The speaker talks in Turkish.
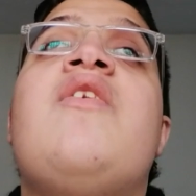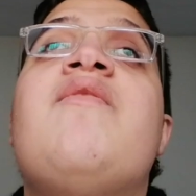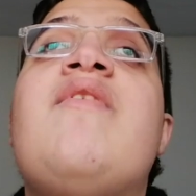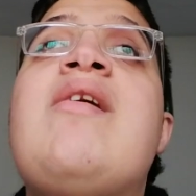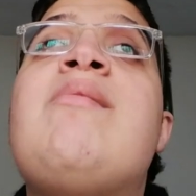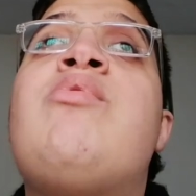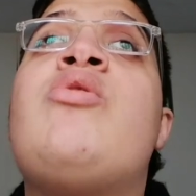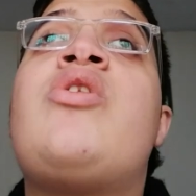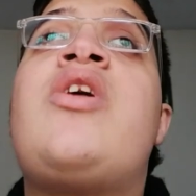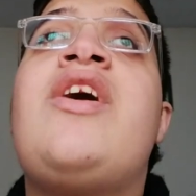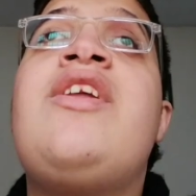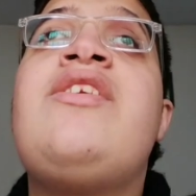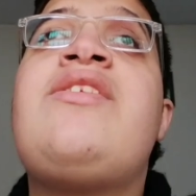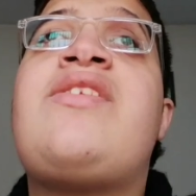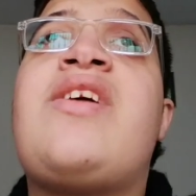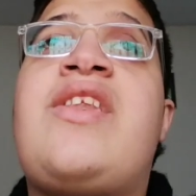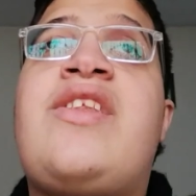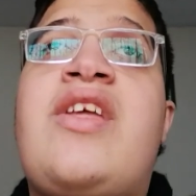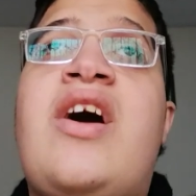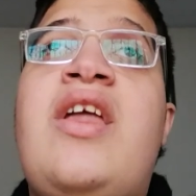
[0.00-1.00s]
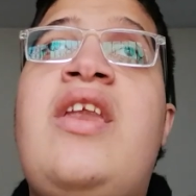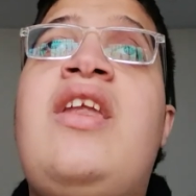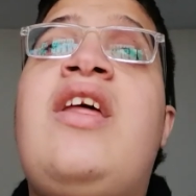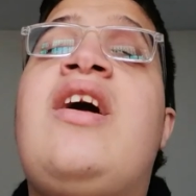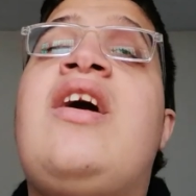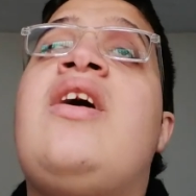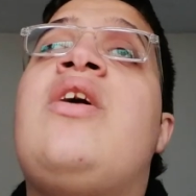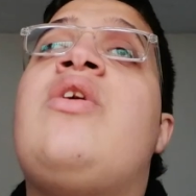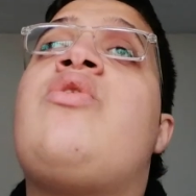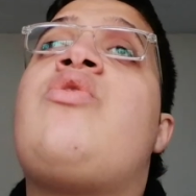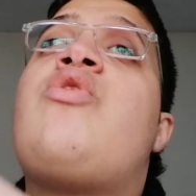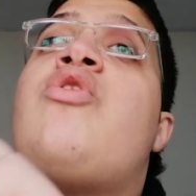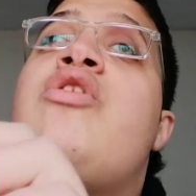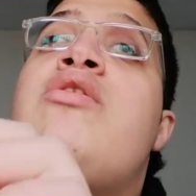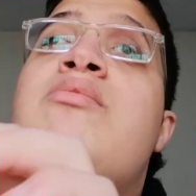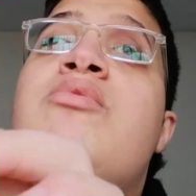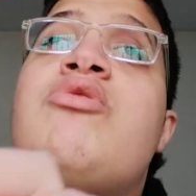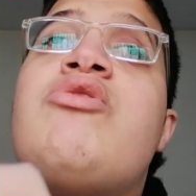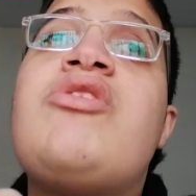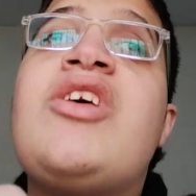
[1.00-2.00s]
Ve Bulgaristan'dan
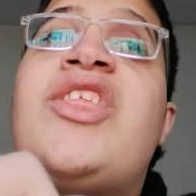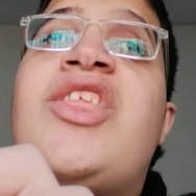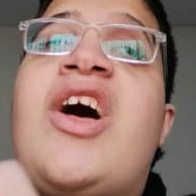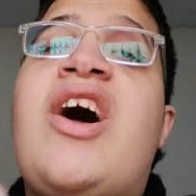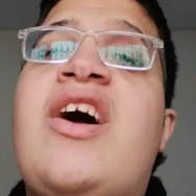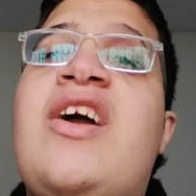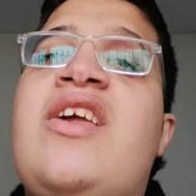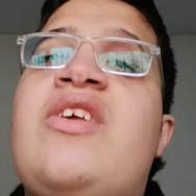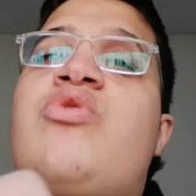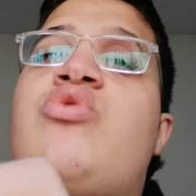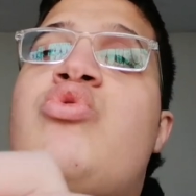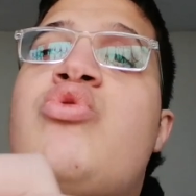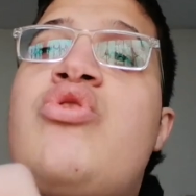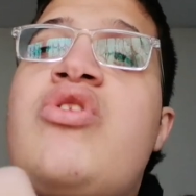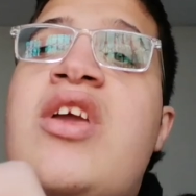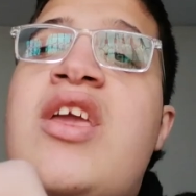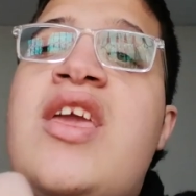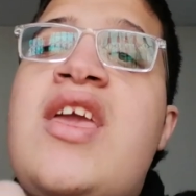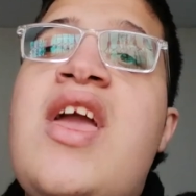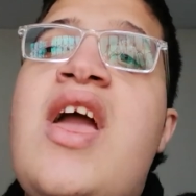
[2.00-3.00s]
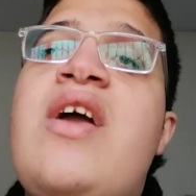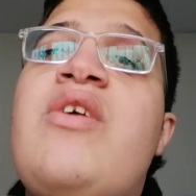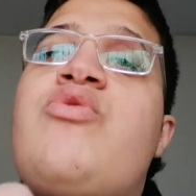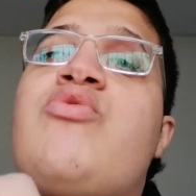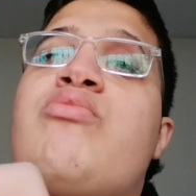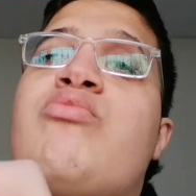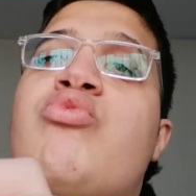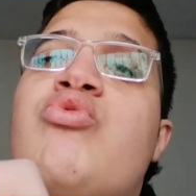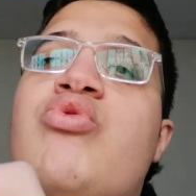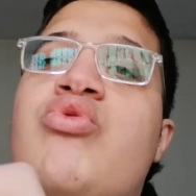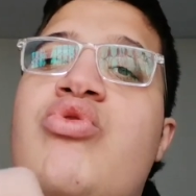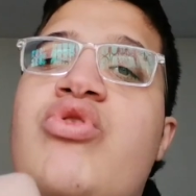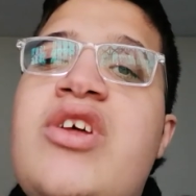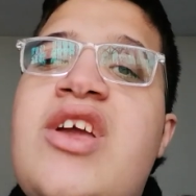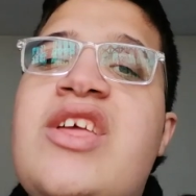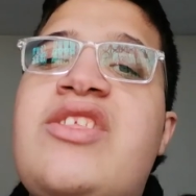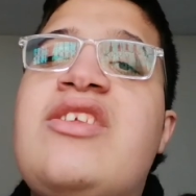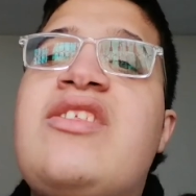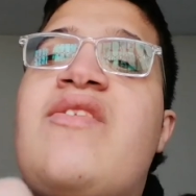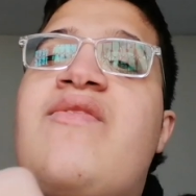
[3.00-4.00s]
günümüzde dahi Türkiye
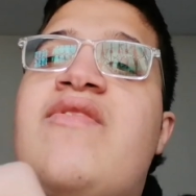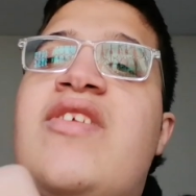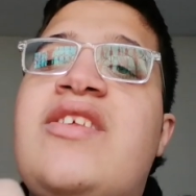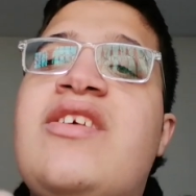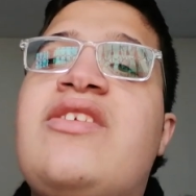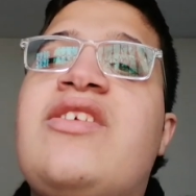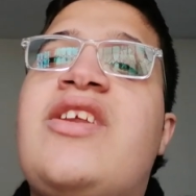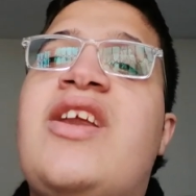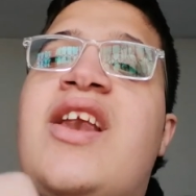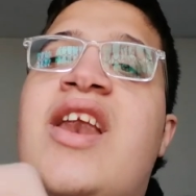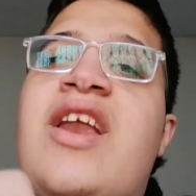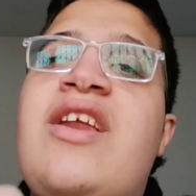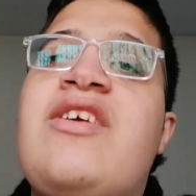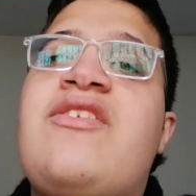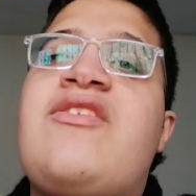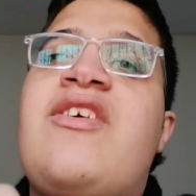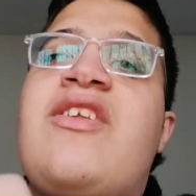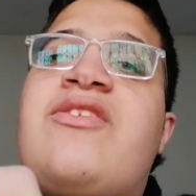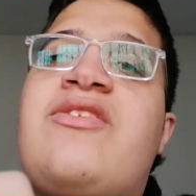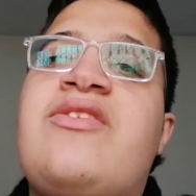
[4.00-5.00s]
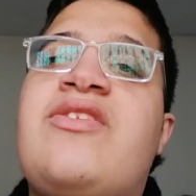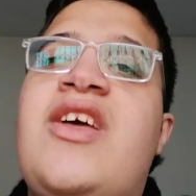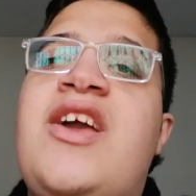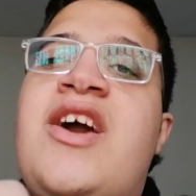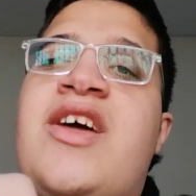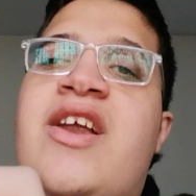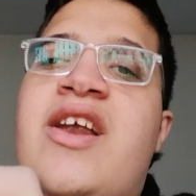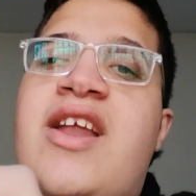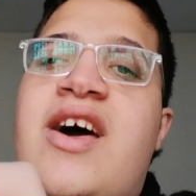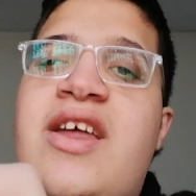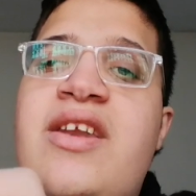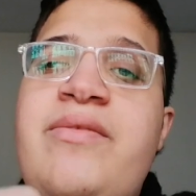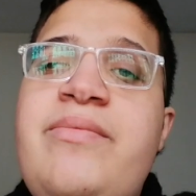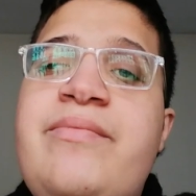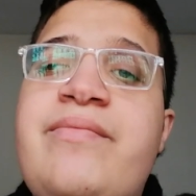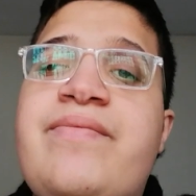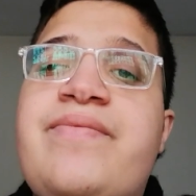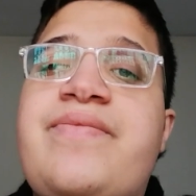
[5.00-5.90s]
Cumhuriyeti Devleti sınırları içerisinde yer alan